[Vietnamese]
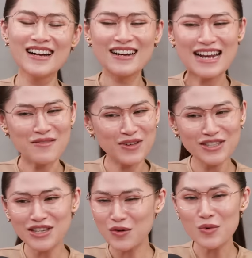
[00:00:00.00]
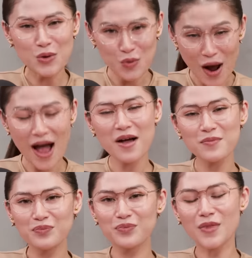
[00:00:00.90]
làm cái gì cũng hiệu quả.
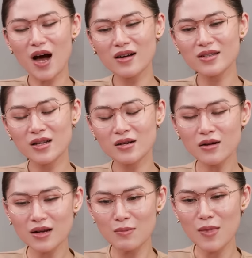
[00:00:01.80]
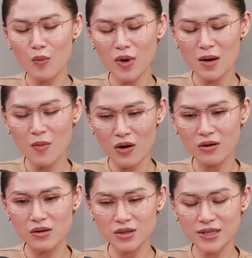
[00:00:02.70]
Đó, cho nên rất là mong là mọi
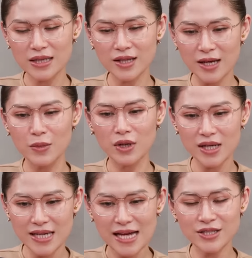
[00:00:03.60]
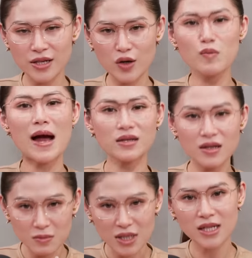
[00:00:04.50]
người sẽ tìm được cái giá trị của bản
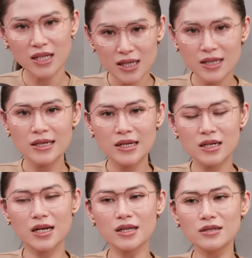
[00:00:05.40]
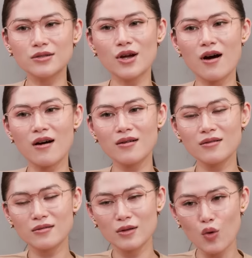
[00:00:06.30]
mình, để từ đó
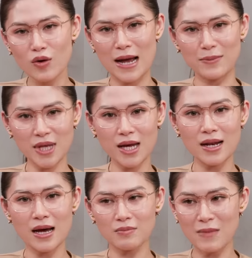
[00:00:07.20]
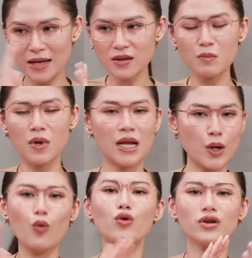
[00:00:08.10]
luôn cảm thấy là bản thân mình là
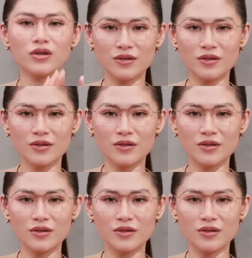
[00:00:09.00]
đủ rồi.